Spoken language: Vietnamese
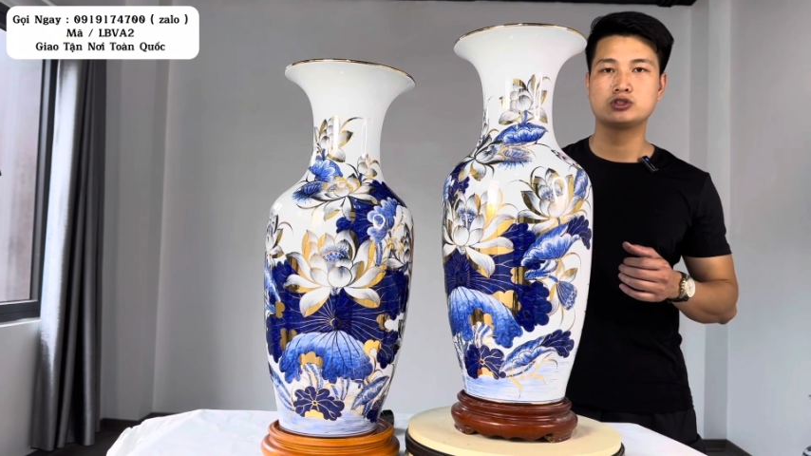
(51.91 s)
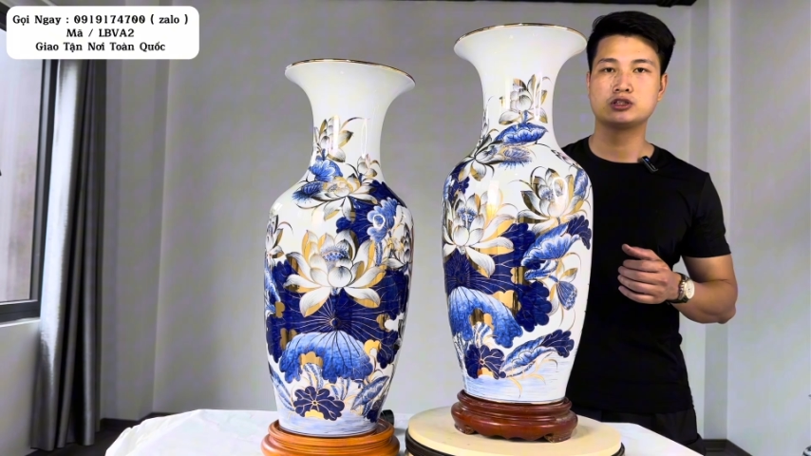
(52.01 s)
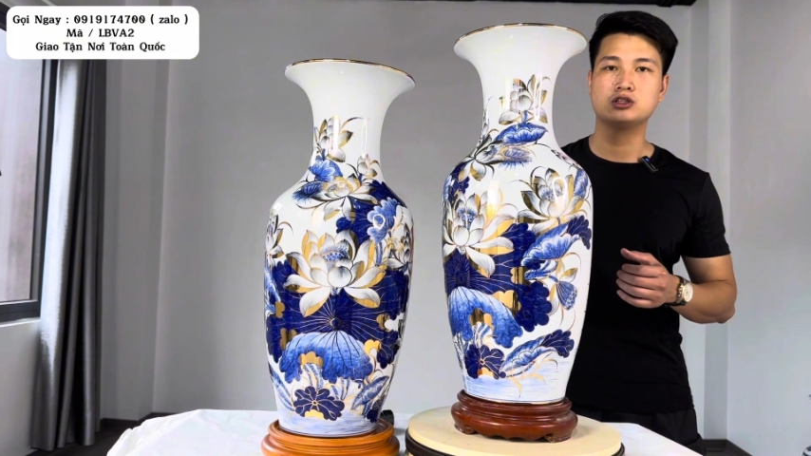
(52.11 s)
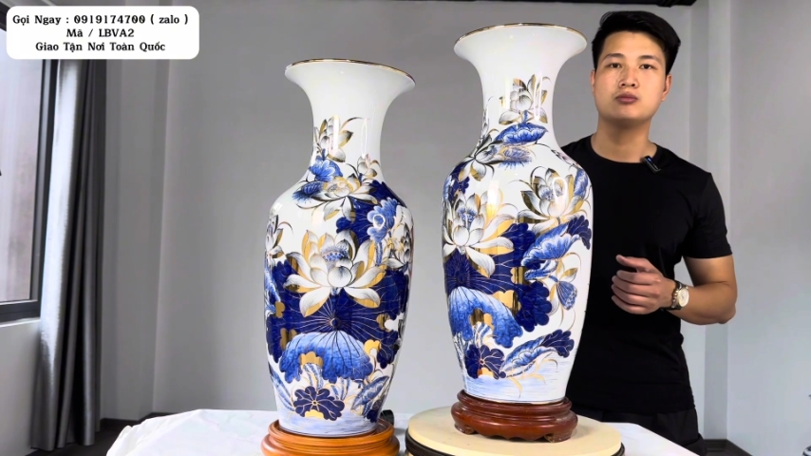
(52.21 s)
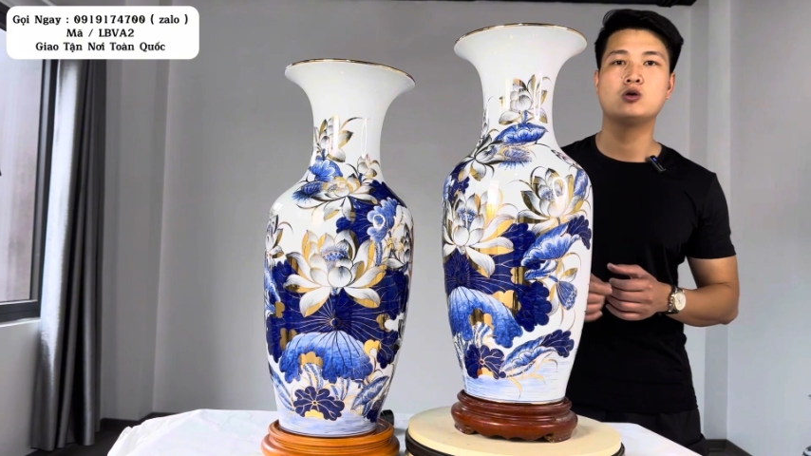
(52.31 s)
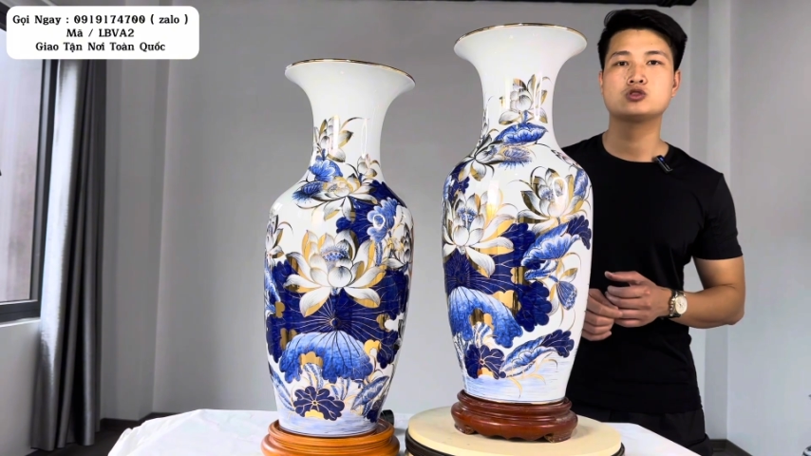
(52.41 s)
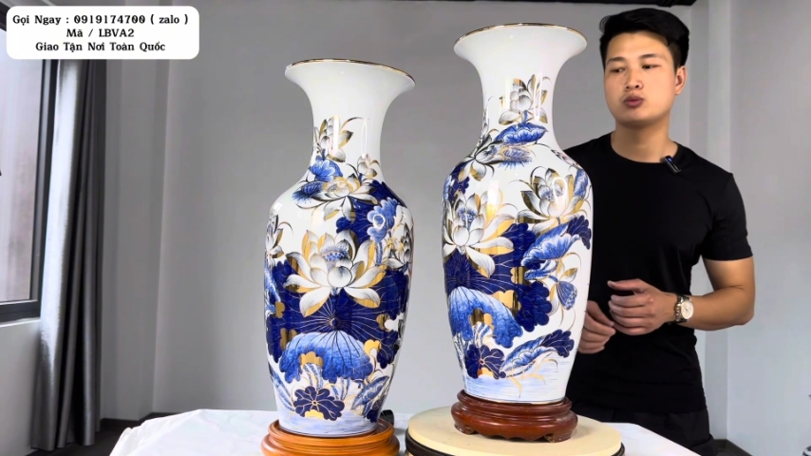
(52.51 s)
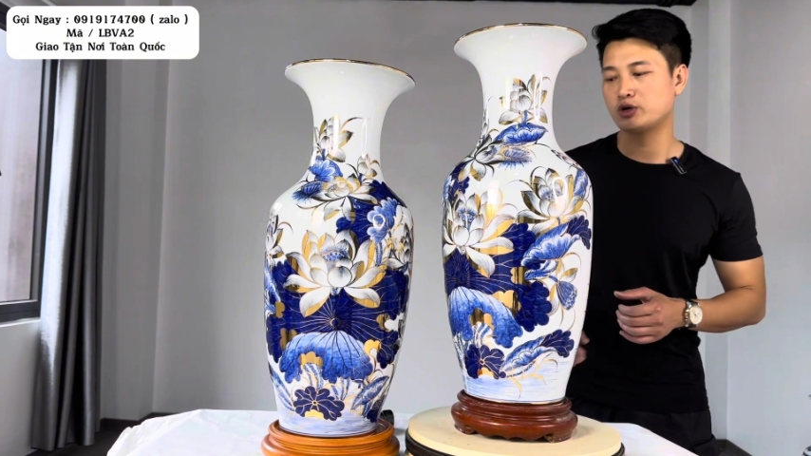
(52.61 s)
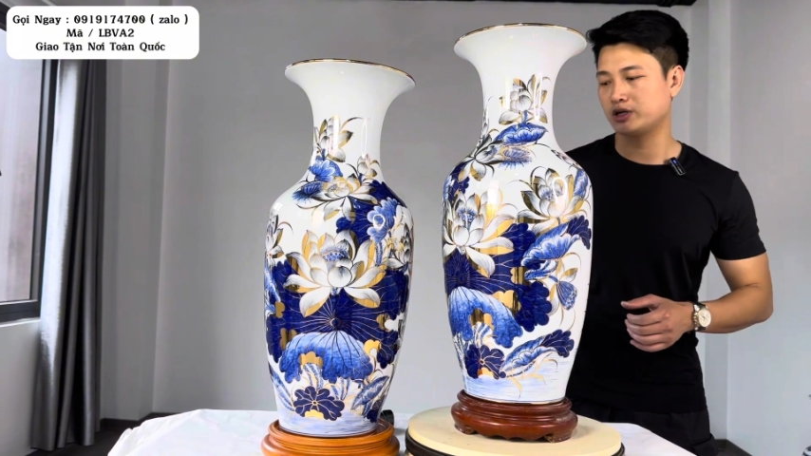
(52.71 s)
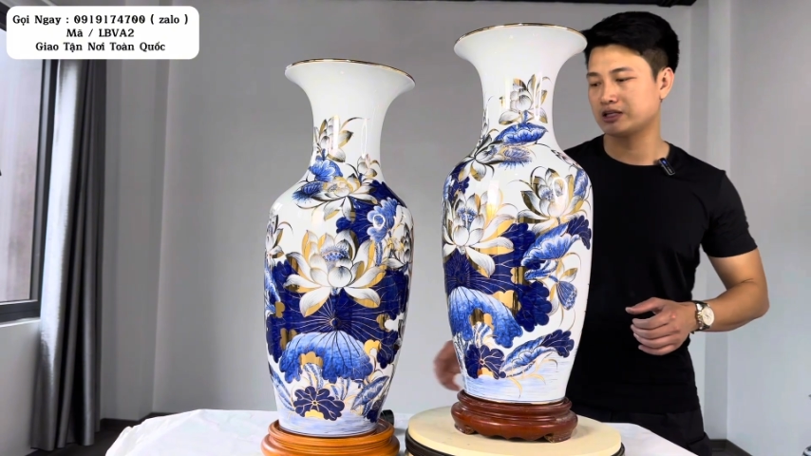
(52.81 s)
sẽ gửi mẫu cho
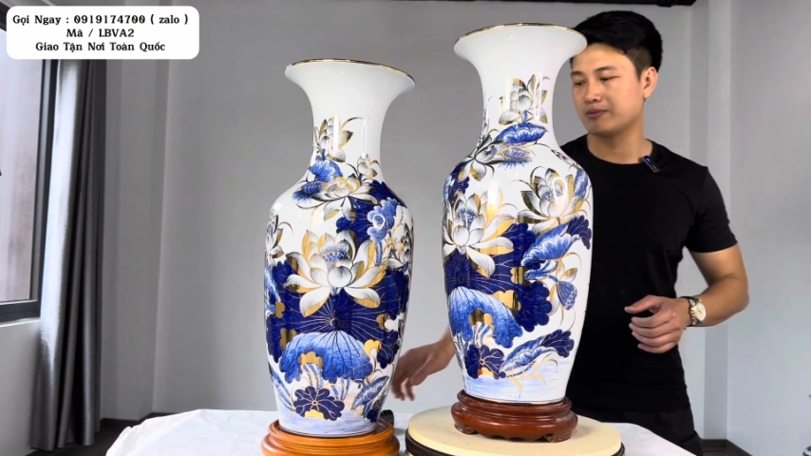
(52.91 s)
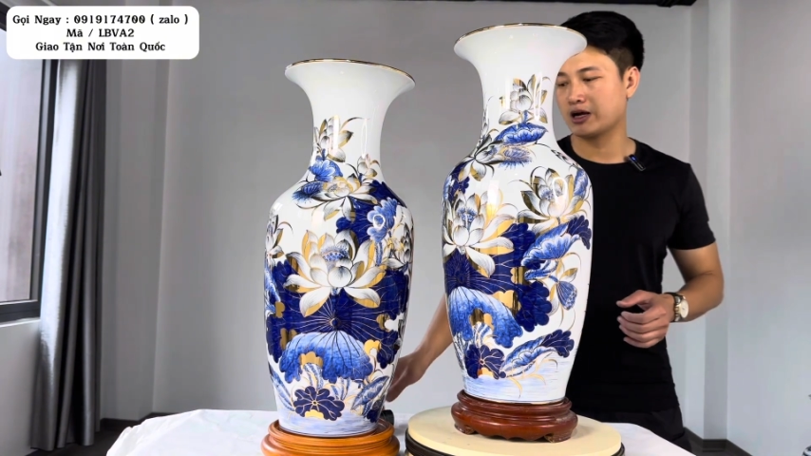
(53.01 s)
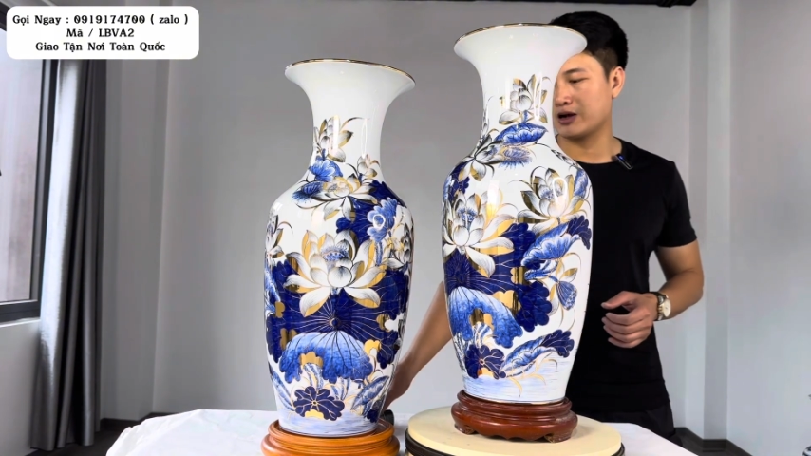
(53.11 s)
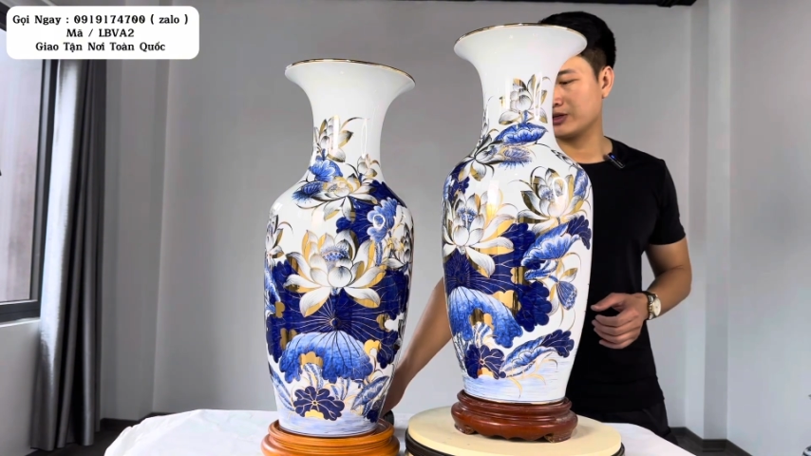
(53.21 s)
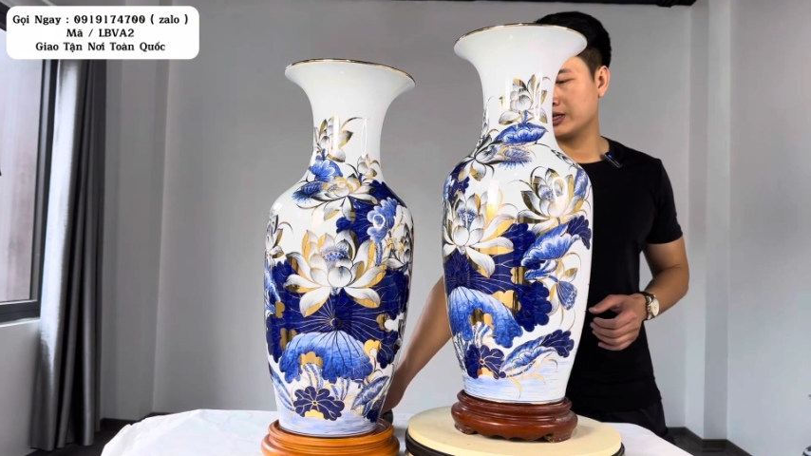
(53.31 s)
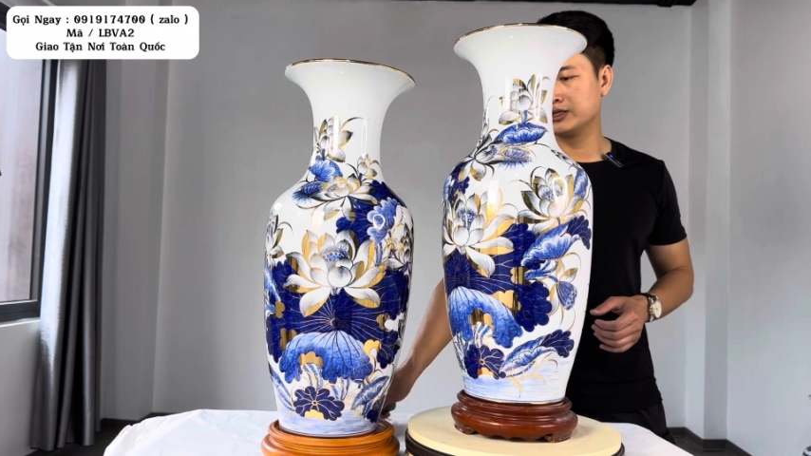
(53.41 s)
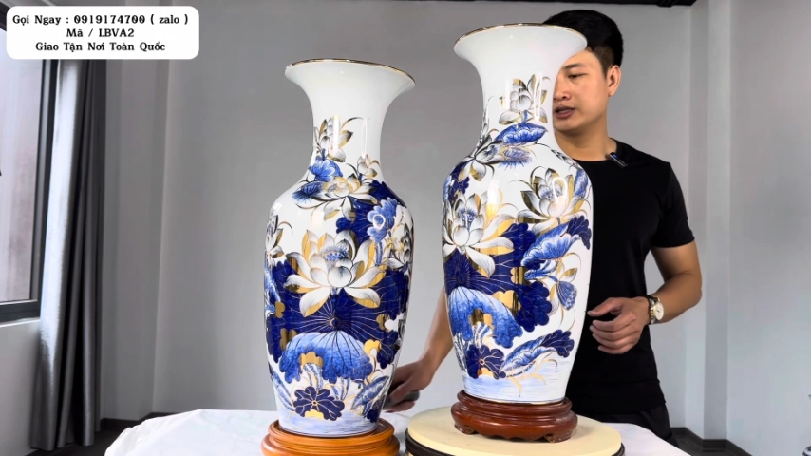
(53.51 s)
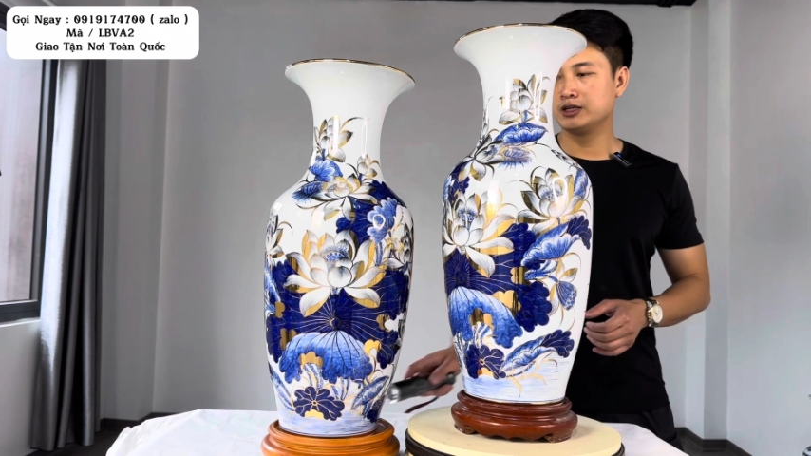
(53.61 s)
mọi người tham khảo nhé à,